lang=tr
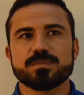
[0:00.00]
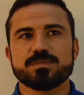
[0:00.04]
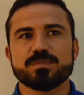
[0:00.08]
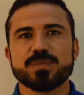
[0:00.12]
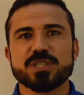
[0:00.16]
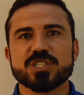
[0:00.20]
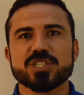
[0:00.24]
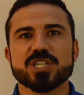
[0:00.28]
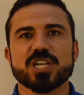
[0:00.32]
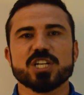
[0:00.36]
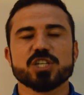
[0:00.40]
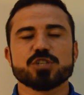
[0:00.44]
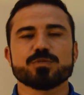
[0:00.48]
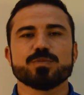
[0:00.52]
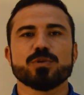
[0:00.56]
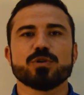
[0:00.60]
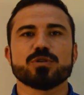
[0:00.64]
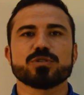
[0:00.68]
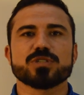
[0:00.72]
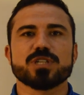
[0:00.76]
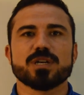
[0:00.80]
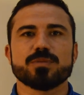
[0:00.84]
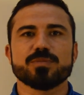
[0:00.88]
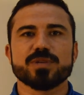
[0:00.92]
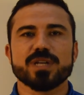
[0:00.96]
bir çalışma
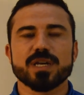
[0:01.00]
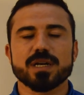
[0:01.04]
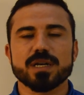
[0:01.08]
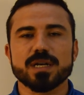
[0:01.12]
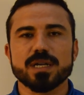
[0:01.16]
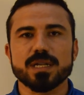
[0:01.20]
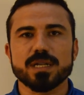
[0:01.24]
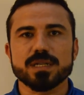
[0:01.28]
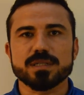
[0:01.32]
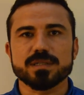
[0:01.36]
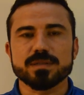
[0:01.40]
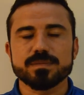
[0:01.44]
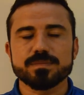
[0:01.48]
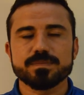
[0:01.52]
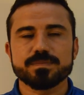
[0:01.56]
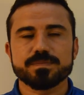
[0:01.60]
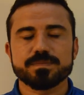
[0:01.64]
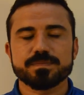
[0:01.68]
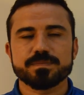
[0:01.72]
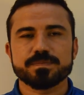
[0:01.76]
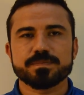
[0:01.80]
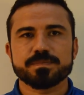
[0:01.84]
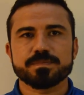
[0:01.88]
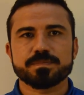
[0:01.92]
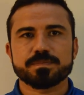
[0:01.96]
ortamı yakaladım.
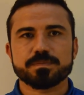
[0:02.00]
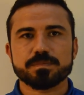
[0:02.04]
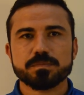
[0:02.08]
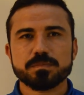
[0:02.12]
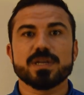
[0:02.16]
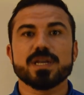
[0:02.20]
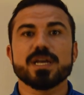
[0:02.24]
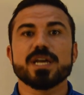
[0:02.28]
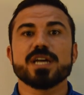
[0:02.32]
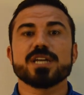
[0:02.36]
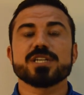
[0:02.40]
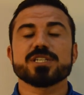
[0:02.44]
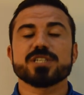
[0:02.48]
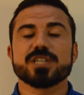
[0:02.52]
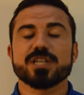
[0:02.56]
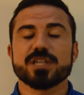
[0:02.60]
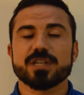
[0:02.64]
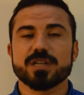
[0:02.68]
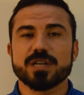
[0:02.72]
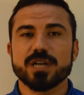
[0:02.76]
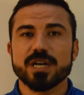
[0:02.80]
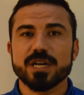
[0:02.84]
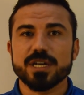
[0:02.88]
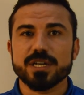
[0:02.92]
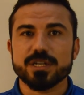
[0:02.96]
Her şey
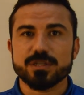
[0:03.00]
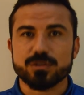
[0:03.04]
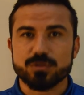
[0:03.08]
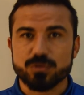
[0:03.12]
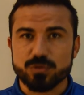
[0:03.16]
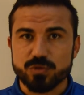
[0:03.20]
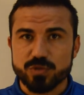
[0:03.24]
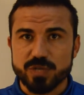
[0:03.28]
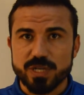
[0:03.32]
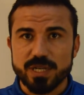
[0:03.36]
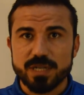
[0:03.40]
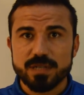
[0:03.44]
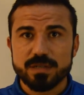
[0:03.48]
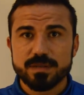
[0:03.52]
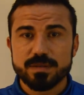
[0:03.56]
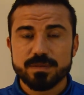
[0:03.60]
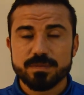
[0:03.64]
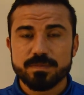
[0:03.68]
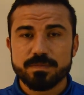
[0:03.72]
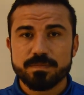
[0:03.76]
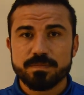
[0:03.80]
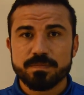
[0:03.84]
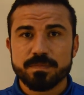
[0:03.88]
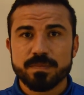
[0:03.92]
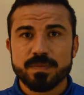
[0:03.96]
gayet güzel.
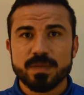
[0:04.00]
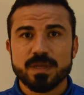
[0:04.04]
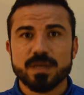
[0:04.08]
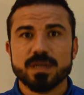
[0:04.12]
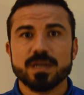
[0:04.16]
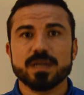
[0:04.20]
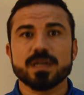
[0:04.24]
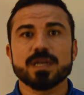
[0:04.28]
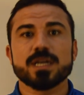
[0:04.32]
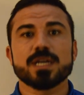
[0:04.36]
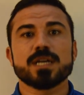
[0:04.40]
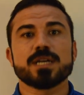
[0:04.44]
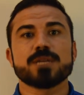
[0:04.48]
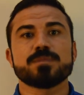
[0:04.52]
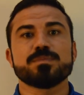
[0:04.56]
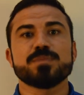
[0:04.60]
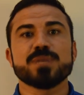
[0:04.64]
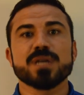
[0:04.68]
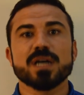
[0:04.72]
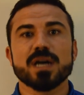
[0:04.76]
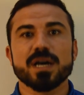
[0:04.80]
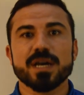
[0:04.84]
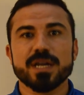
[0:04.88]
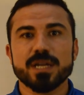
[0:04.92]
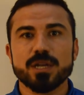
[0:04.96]
E,
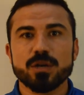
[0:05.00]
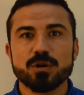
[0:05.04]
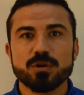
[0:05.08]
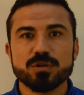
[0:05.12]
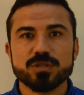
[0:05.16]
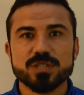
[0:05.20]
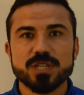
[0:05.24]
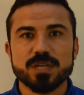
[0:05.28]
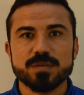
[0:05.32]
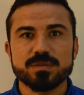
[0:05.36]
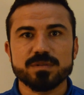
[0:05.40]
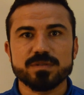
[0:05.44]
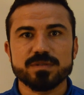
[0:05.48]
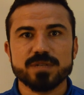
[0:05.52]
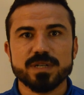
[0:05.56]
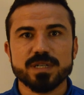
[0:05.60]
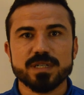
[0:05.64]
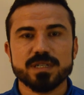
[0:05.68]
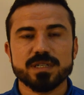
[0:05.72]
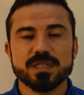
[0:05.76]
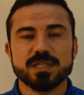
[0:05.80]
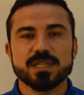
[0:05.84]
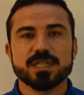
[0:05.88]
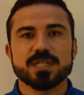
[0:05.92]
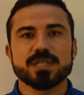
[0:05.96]
bir aile ortamı var.
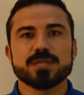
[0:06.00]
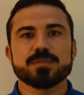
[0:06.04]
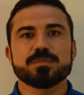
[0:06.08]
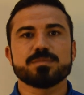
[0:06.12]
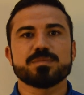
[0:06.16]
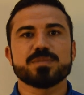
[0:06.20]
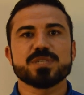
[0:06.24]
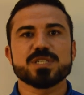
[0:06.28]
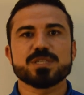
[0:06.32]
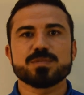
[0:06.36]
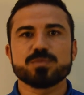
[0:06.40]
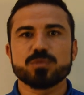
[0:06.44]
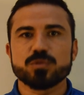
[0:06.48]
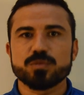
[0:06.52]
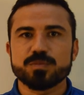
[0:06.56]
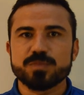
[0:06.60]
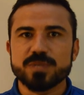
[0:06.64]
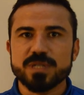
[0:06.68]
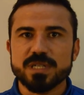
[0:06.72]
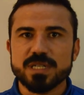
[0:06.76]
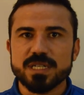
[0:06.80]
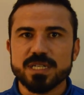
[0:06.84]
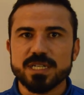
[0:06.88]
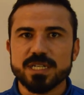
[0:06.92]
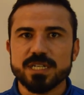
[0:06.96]
Biz bu
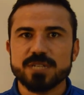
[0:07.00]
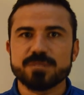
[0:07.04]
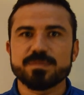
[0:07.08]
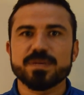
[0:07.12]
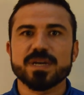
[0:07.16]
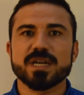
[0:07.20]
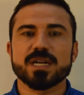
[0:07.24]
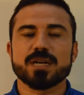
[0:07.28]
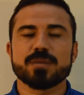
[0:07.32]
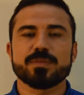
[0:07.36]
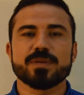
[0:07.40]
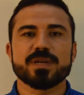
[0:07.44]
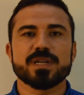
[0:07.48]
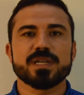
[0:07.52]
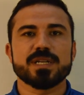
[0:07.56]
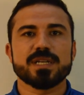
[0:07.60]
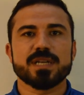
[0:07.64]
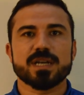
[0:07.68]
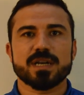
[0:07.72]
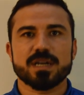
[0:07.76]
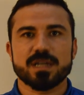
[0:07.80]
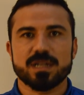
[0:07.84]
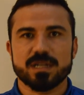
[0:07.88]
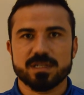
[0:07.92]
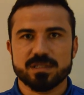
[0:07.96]
birliği, beraberliği
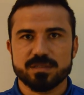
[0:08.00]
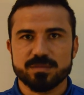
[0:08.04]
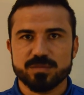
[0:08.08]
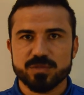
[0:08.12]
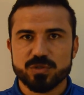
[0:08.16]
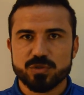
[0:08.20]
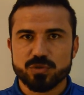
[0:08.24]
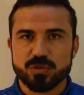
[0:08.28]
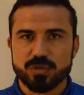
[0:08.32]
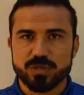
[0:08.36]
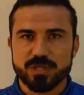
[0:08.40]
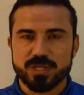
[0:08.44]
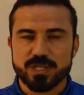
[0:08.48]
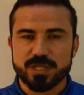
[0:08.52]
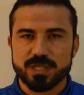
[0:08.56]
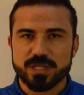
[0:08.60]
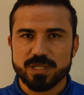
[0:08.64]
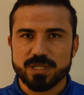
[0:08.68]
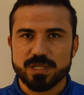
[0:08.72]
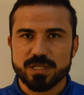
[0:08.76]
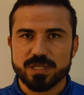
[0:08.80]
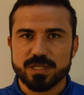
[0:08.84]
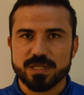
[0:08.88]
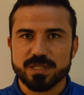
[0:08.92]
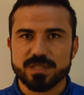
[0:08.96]
yakaladığımız
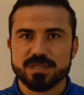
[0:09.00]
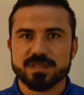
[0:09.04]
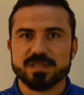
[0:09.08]
e,